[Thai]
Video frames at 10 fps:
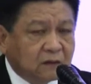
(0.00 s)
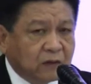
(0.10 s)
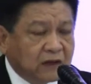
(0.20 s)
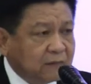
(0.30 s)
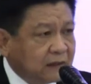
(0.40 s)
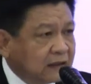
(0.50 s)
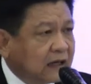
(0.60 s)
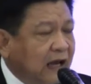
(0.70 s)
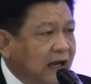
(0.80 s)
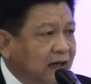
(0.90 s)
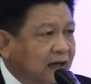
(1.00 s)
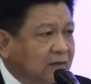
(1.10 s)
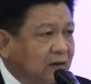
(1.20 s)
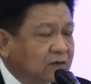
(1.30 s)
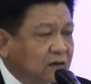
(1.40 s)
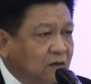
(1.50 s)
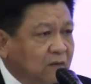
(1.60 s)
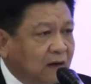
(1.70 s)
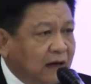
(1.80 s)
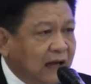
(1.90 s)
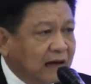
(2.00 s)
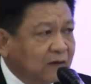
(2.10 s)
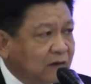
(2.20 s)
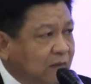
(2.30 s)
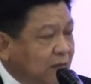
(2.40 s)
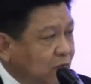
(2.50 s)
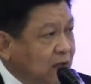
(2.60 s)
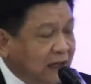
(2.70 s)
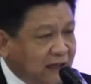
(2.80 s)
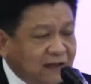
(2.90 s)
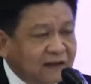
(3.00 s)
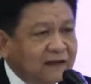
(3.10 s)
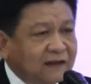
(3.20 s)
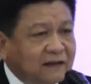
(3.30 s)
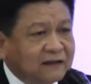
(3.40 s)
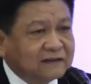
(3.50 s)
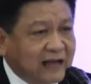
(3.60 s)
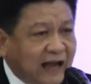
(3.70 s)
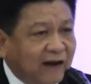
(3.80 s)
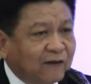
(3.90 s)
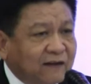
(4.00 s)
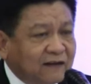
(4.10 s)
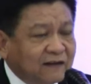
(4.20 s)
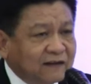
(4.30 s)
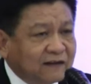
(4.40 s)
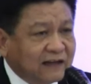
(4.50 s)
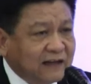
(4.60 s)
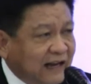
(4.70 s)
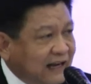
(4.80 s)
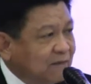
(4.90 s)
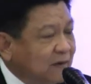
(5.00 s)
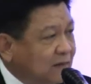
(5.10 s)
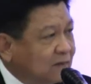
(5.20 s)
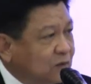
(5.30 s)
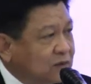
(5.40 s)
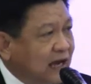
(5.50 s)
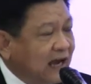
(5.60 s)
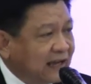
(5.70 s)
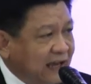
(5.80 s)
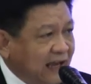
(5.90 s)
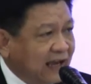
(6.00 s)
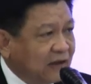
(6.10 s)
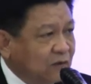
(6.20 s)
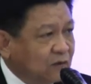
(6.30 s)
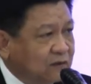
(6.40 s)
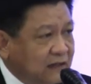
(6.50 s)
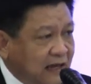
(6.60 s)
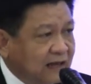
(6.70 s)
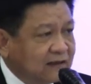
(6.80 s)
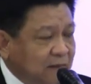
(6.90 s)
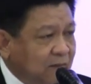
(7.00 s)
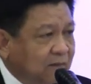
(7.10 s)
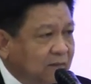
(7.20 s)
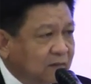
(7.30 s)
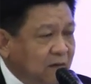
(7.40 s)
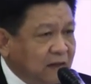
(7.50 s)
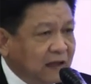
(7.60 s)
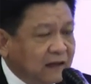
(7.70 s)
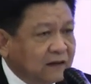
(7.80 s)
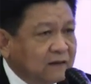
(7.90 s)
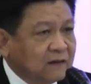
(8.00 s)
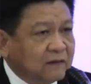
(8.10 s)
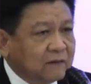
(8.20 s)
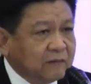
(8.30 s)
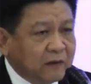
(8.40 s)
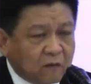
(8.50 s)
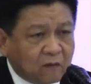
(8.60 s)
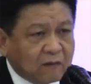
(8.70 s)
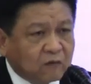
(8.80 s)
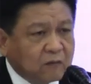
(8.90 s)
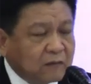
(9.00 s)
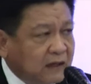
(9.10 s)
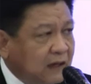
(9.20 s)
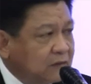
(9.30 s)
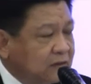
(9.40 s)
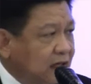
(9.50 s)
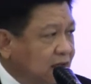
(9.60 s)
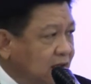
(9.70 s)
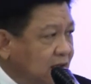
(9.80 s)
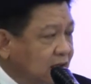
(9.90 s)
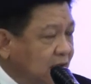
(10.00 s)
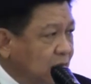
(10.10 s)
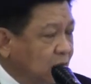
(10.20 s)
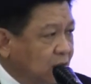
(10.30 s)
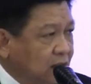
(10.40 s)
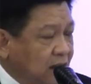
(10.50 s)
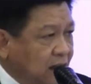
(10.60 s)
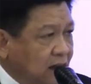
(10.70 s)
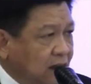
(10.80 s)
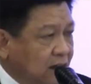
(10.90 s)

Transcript: คุยกันมาตั้งนานนะครับในโลกสังคมออนไลน์เรานึกว่าเป็นผู้หญิงสาวแต่ที่ไหนได้เป็นผู้ชายเกย์อายุ 40-50 ก็มีมันเป็นโรคความคลุมเครือเพราะฉะนั้นถ้าบุคคลที่